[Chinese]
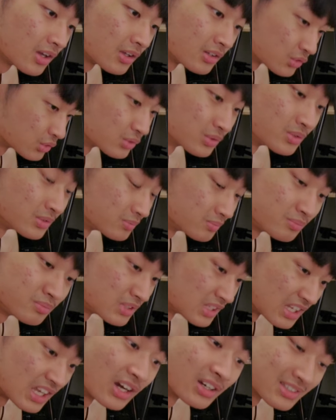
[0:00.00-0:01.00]
就是
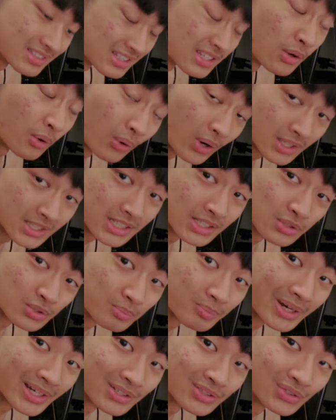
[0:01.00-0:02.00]
你要自己花钱去
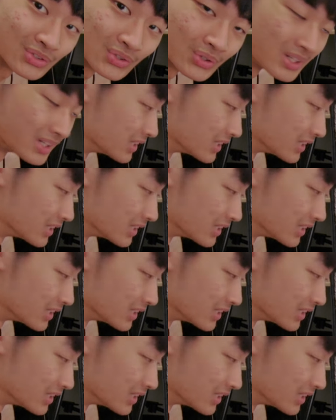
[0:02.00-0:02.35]
买就对